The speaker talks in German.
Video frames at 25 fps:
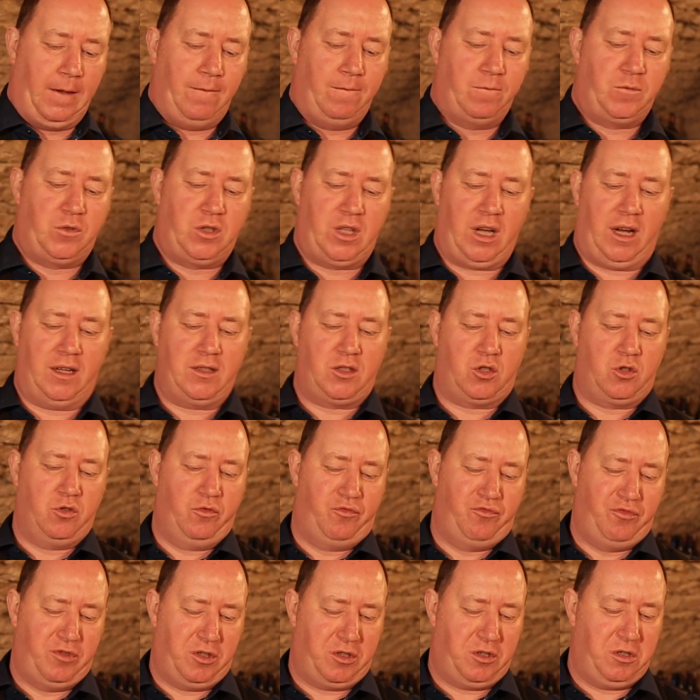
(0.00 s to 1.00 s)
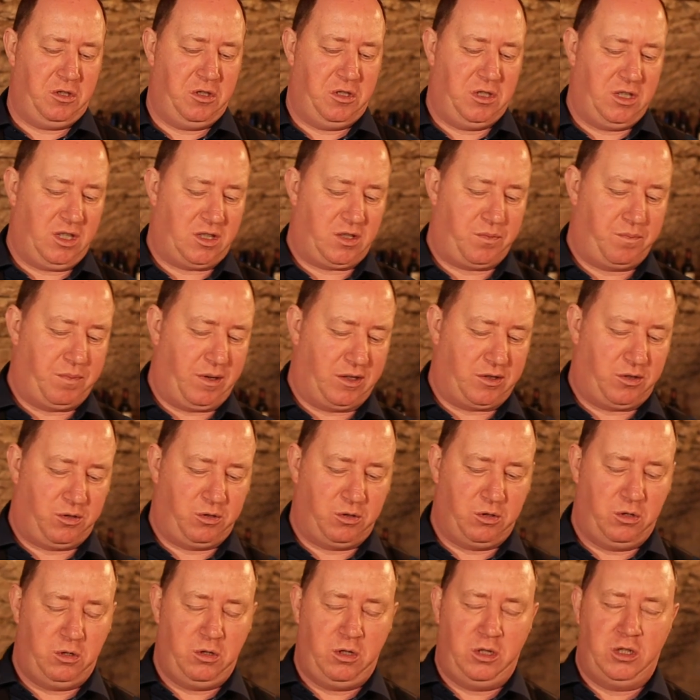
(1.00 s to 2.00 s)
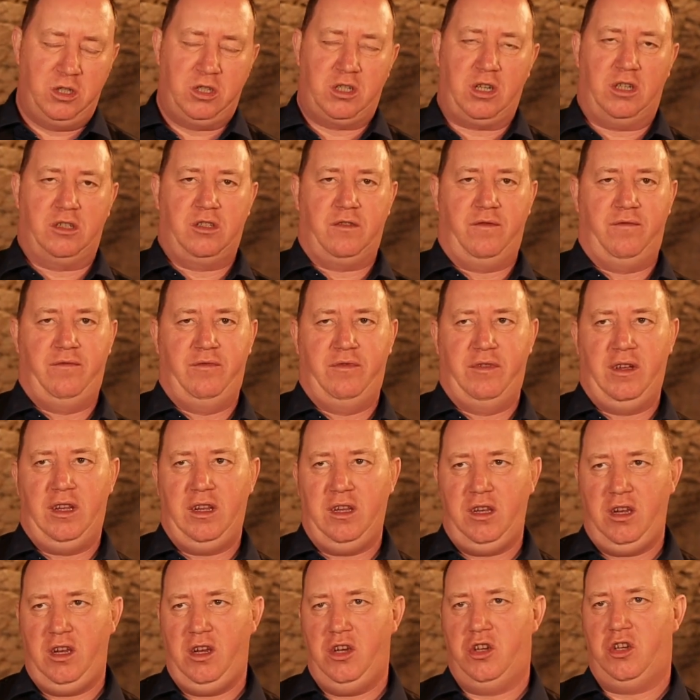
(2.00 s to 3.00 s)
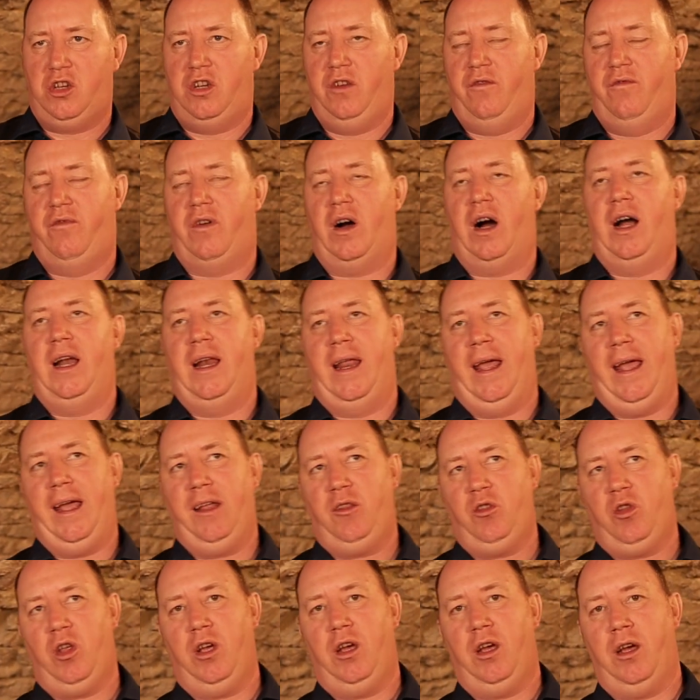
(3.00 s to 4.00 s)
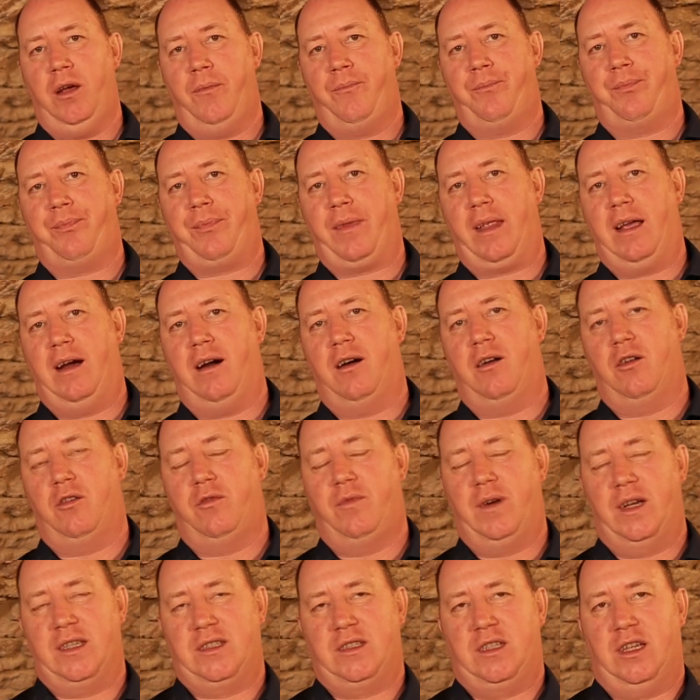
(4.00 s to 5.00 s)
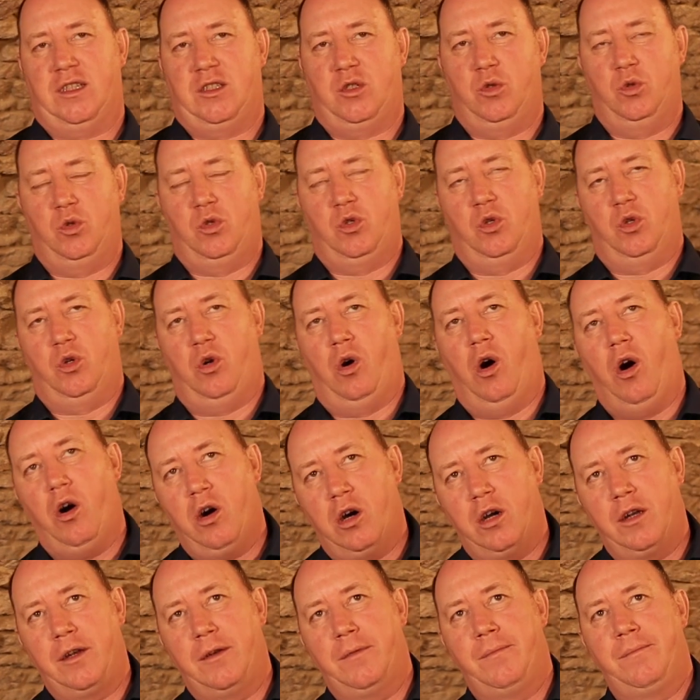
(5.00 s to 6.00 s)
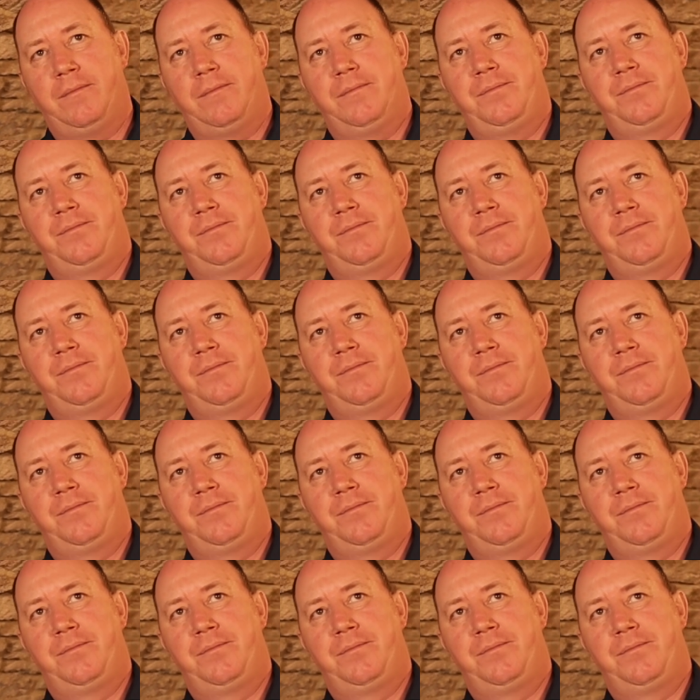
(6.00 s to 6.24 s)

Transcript: Und dazu würde ich jetzt persönlich, also wenn ich die Wahl hätte, auch was dazu zu kochen,